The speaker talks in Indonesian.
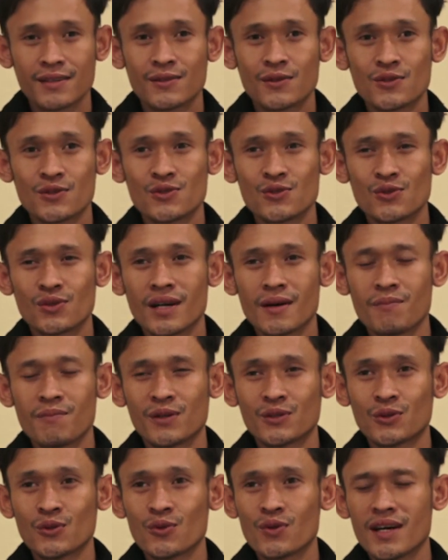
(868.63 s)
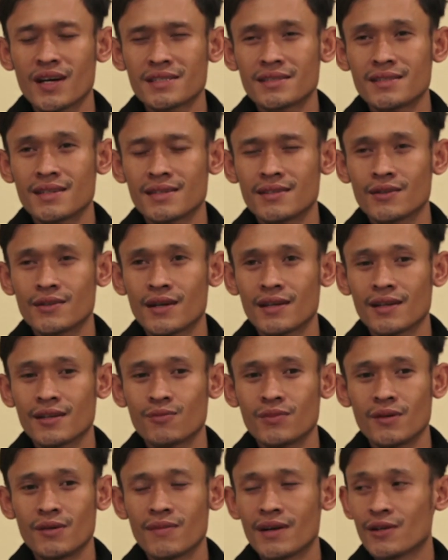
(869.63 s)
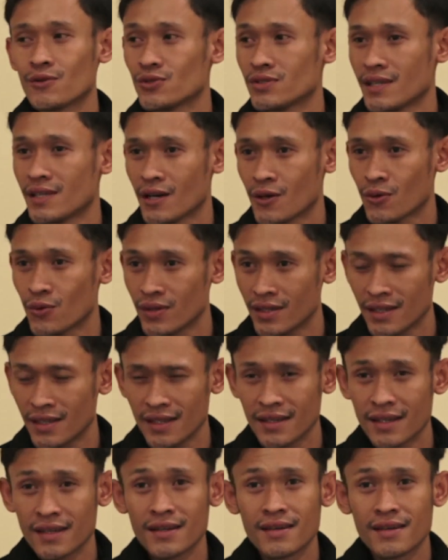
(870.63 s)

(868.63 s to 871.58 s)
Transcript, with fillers: terus juga petugasnya juga lebih manusiawi